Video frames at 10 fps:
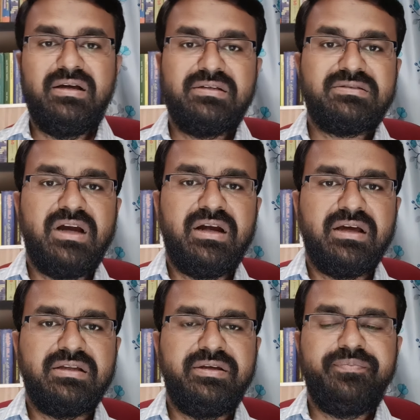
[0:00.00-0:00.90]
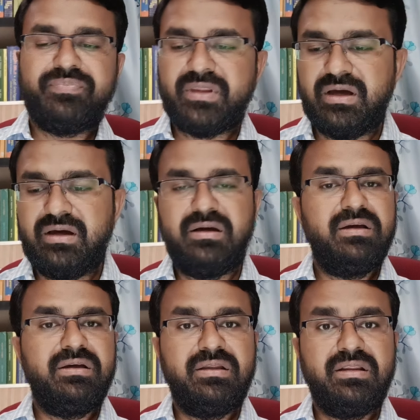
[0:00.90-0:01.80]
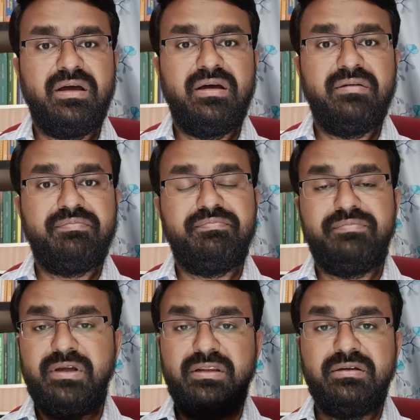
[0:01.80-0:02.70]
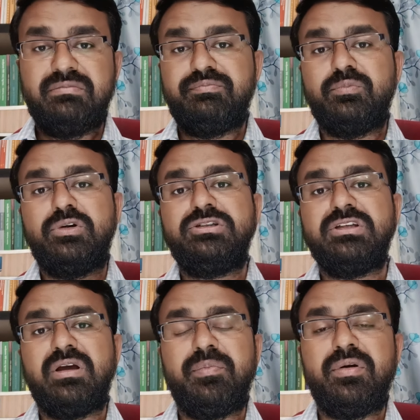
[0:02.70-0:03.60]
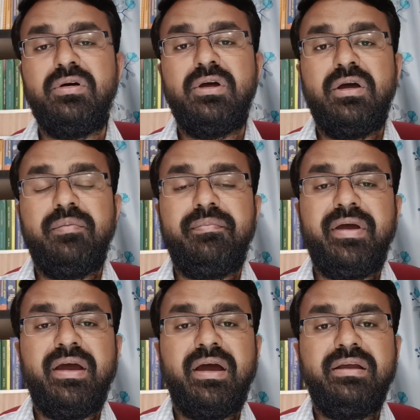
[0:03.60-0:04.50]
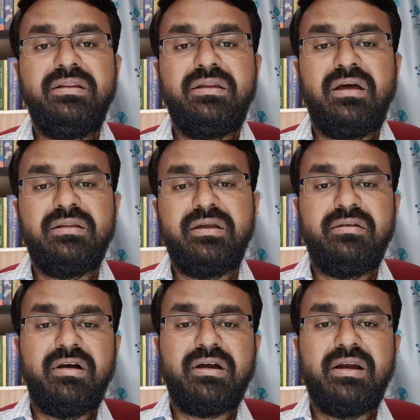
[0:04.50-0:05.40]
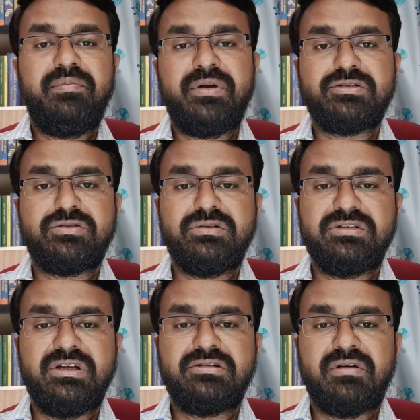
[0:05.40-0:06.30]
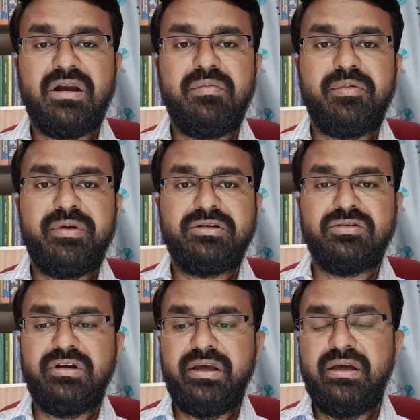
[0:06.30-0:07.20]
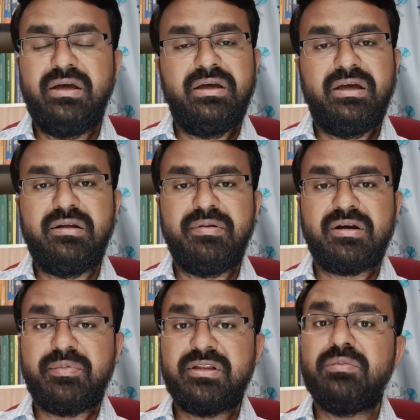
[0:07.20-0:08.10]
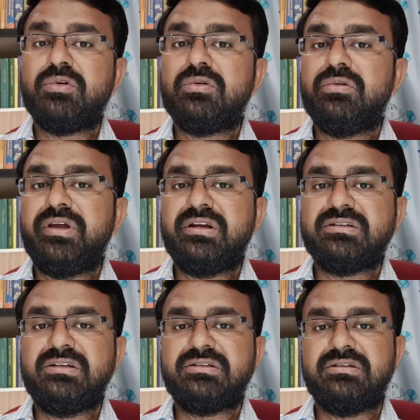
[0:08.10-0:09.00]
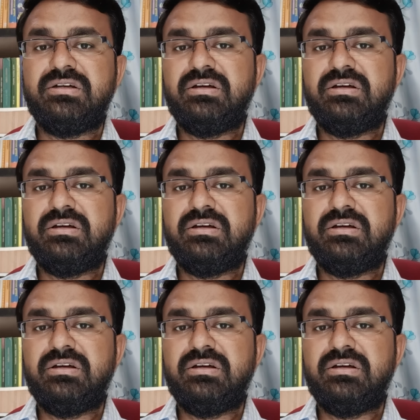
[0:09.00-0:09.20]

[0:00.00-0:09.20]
ஸ்டார்ட் ஆகுது இந்த இது முடிஞ்சதுக்கப்புறம் மே ஐந்தாம் தேதி வாக்கில் ப்ளஸ் டூ ரிசல்ட்ஸ் வரலாம் அப்படின்னு சொல்லி எதிர்பார்க்கப்படுது முன்கூட்டியே ரிசல்ட்ஸு